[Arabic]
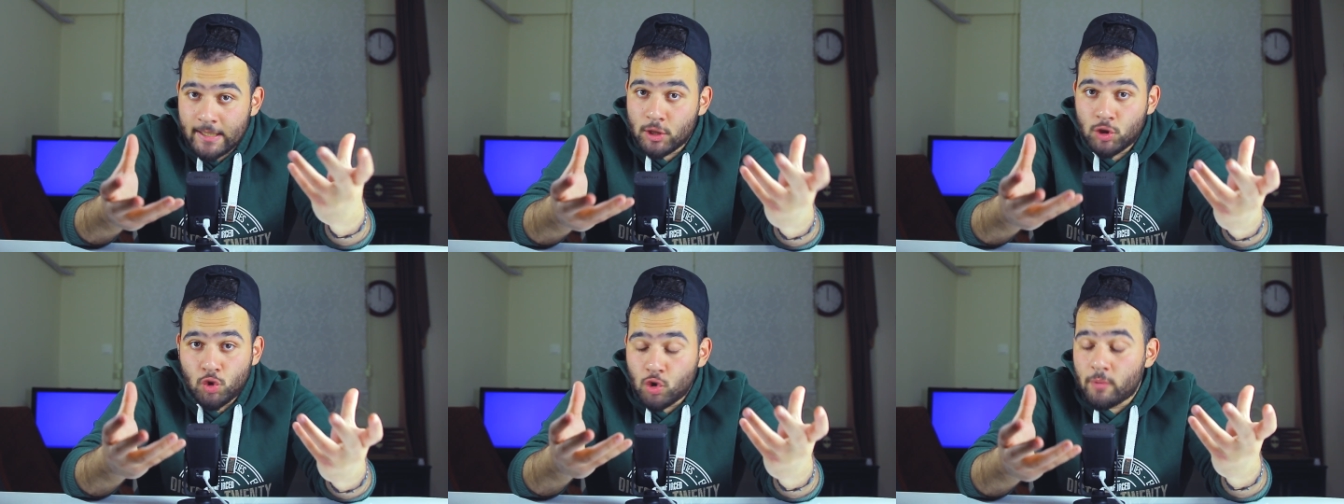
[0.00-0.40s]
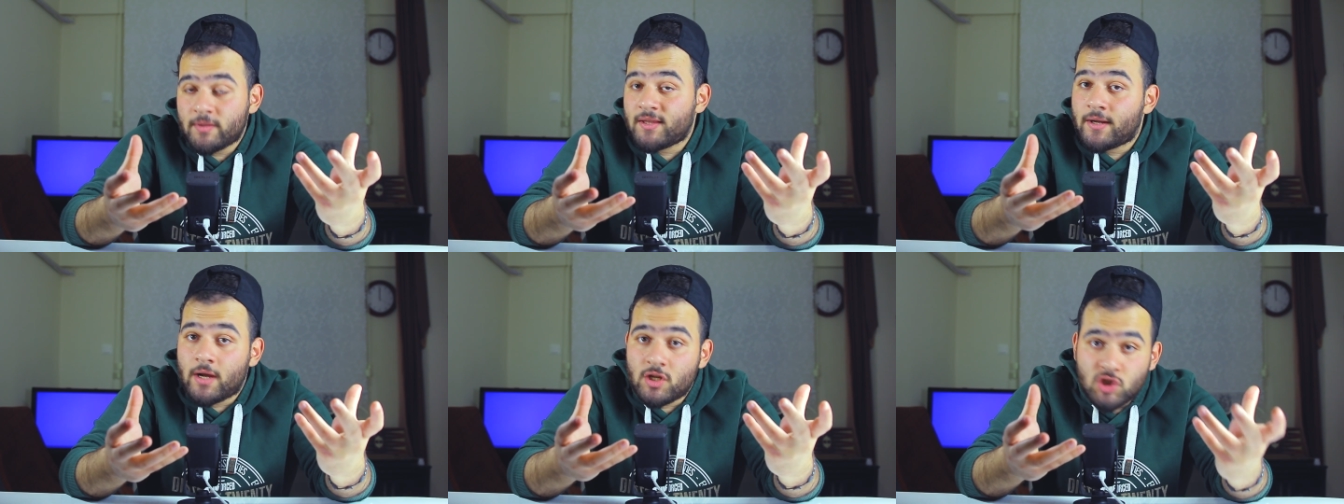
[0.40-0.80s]
اخذ دوره
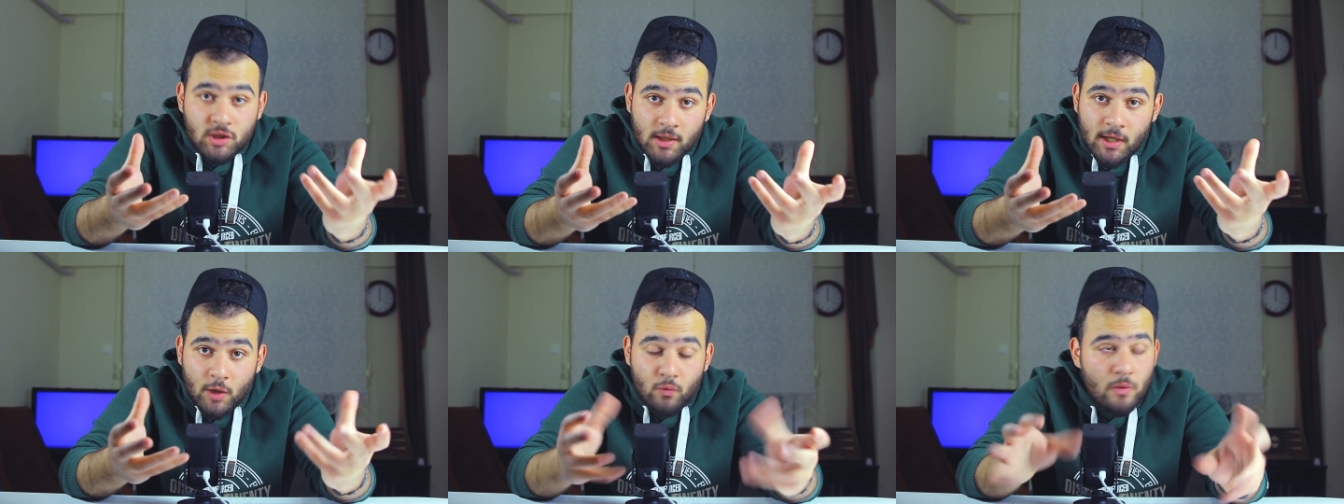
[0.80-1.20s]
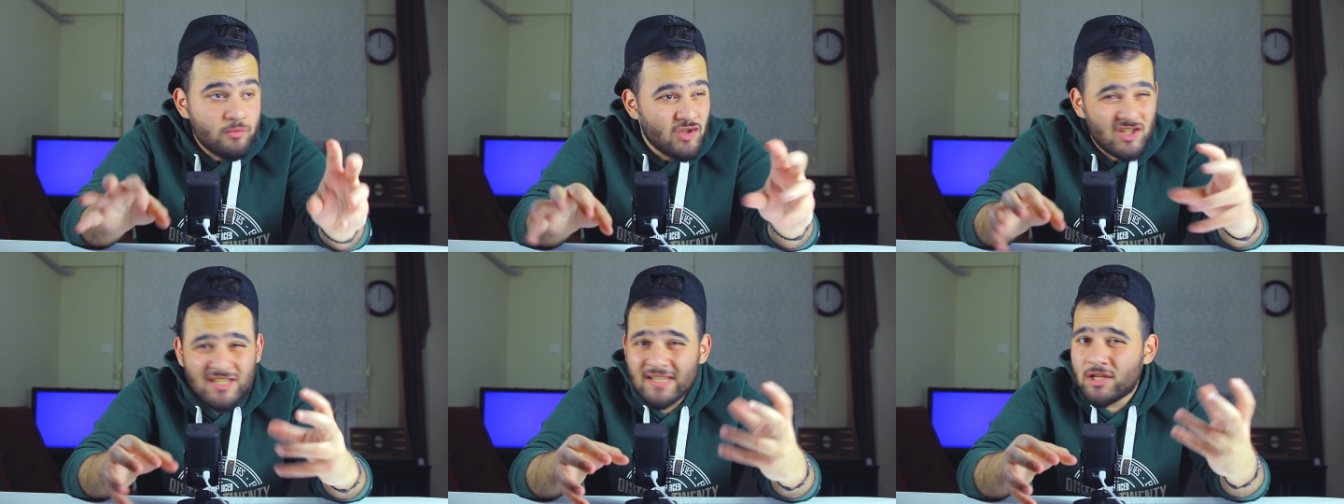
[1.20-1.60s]
بطريقه جدا حلوه
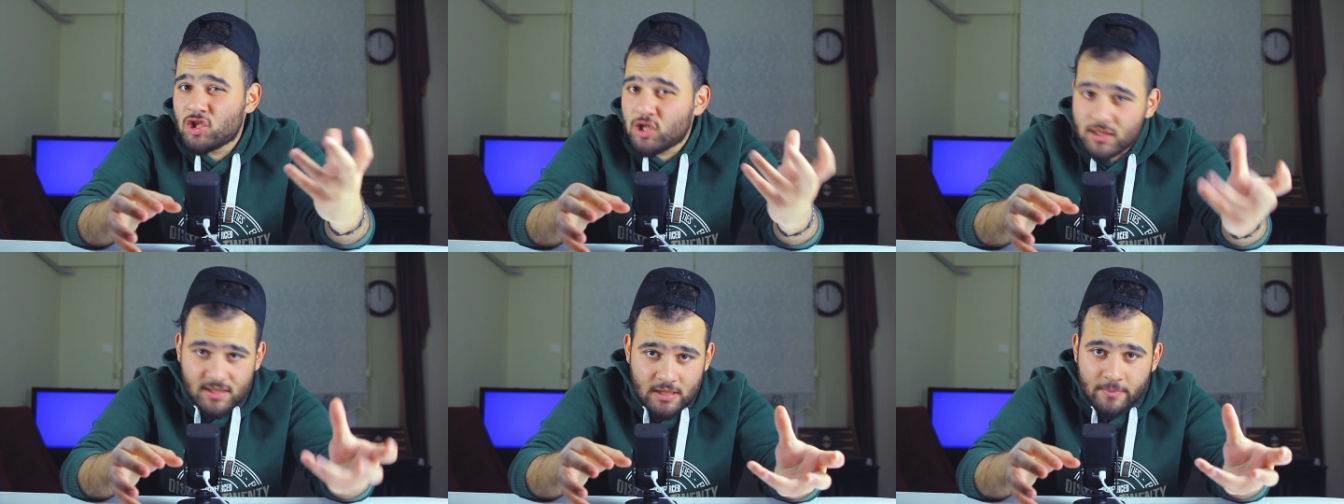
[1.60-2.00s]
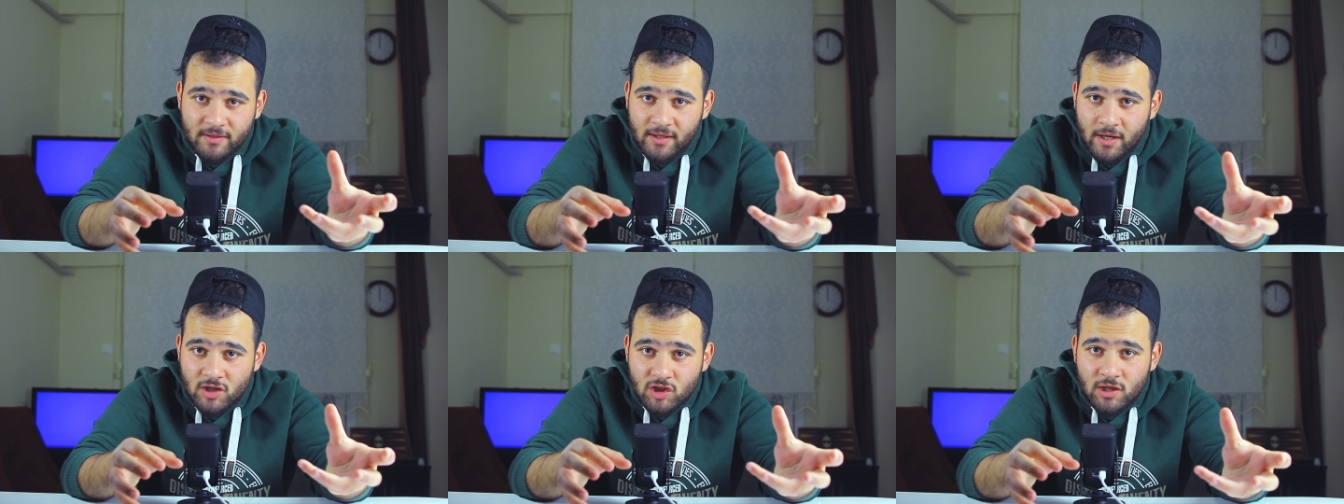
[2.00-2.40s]
مجسد الشخصيه
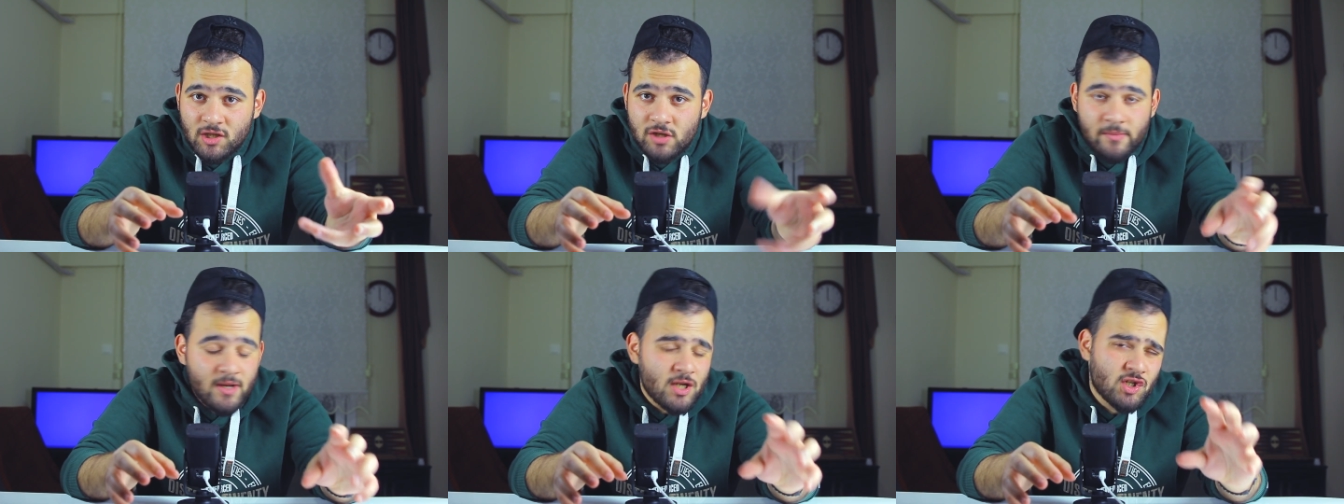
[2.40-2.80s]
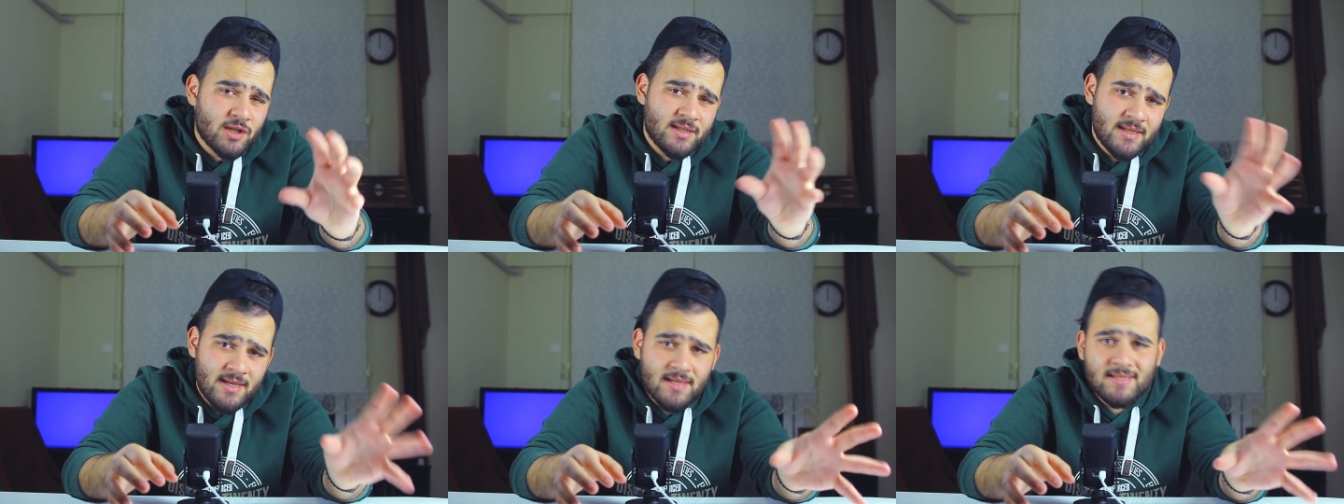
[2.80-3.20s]
بطريقه جدا جميله
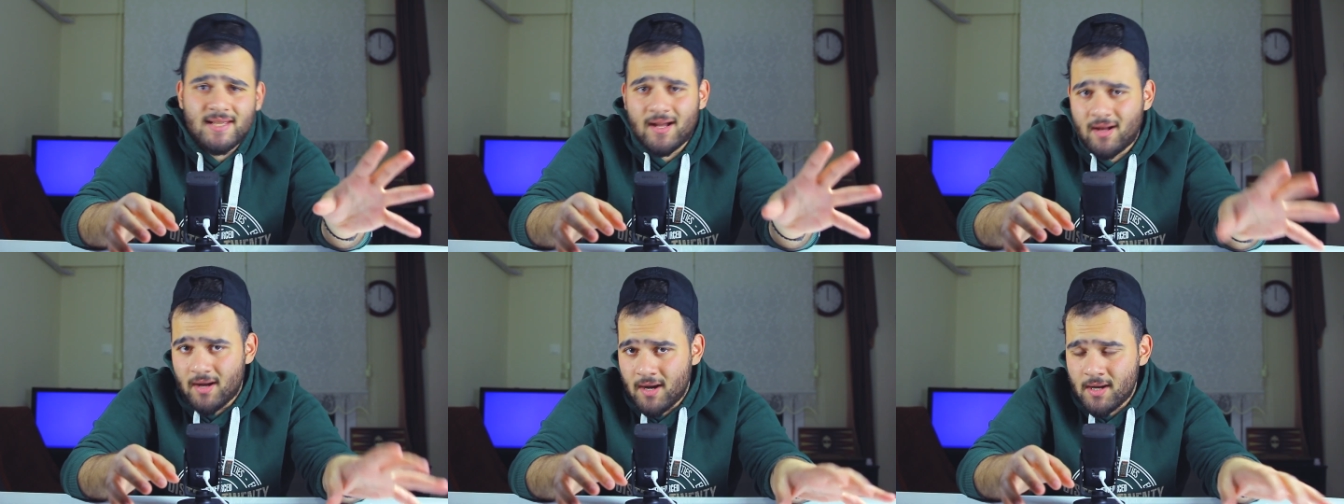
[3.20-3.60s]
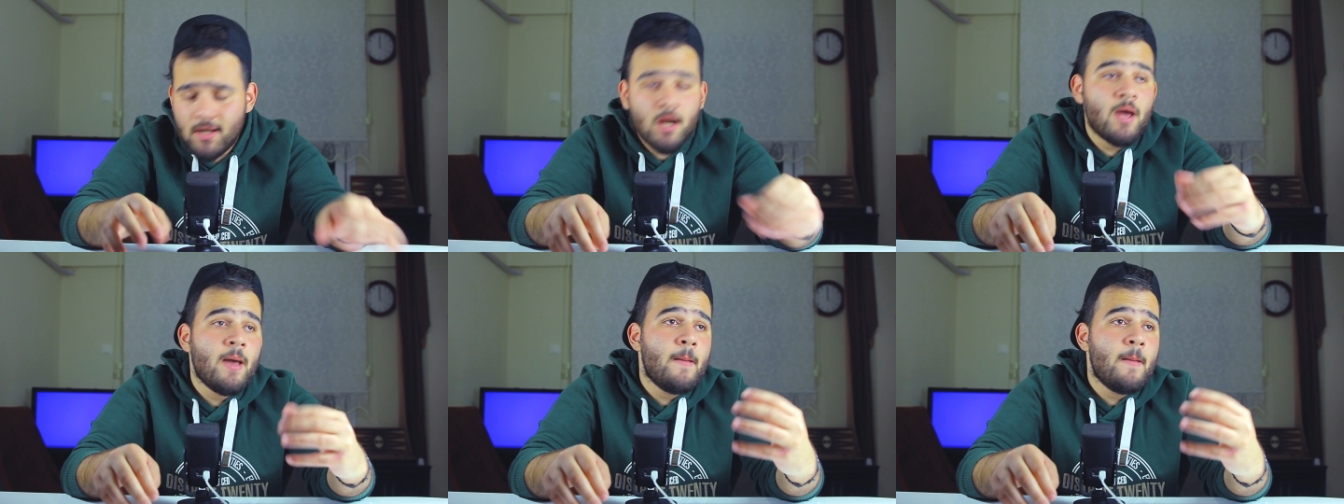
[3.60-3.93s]
شخصيه سجار